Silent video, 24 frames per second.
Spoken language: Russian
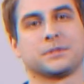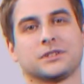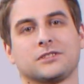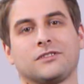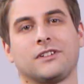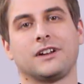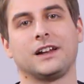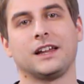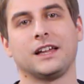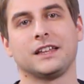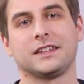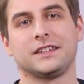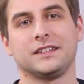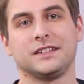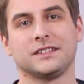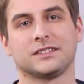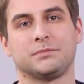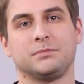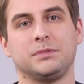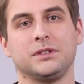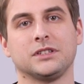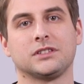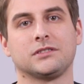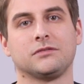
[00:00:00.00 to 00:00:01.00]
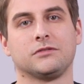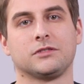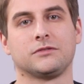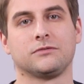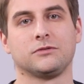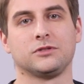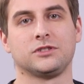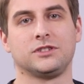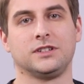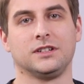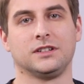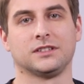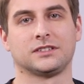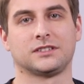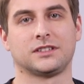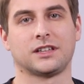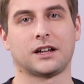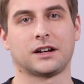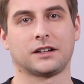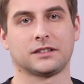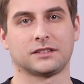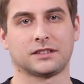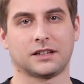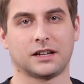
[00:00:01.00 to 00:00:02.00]
позволяет не списывать в утиль
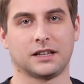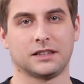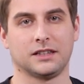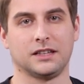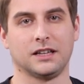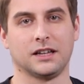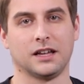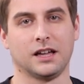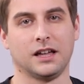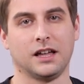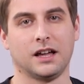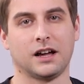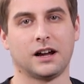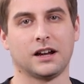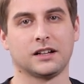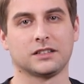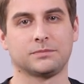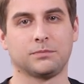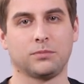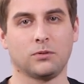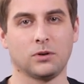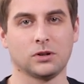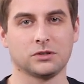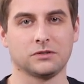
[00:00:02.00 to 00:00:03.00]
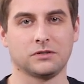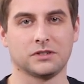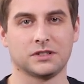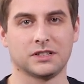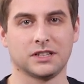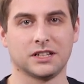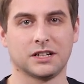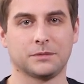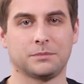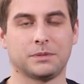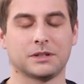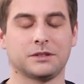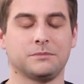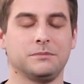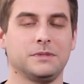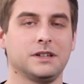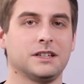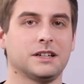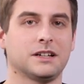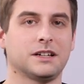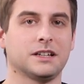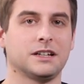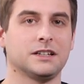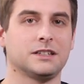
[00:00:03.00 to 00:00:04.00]
старые СХД, а использовать их под
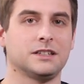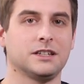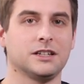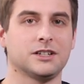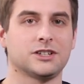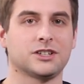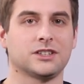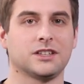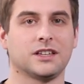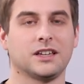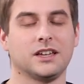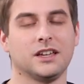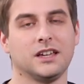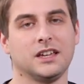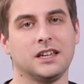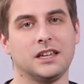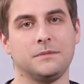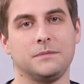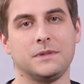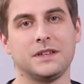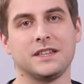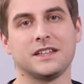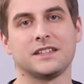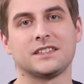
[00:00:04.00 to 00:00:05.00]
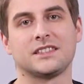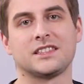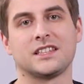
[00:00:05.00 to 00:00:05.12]
менее критичной и менее